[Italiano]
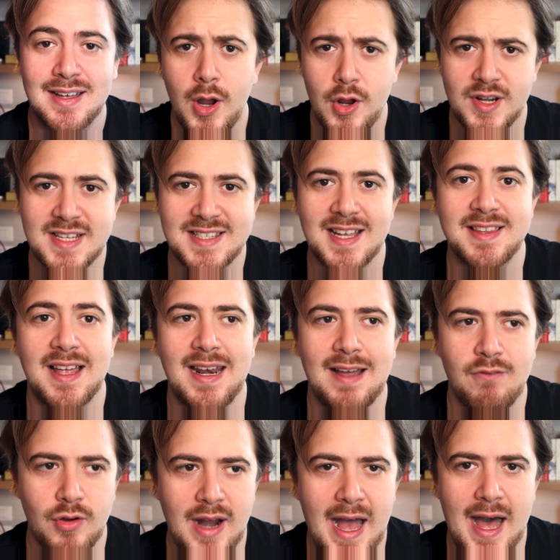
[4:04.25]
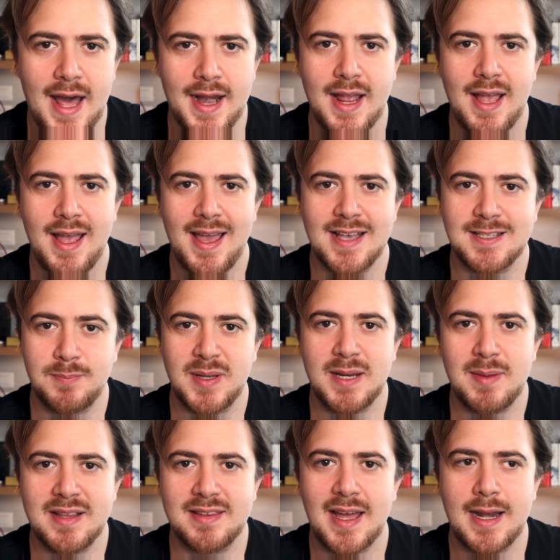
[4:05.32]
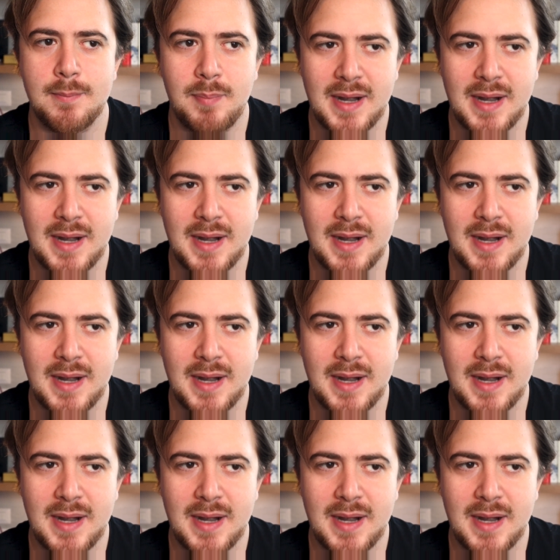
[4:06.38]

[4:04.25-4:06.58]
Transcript: Poi ho iniziato a lavorare e sperimentare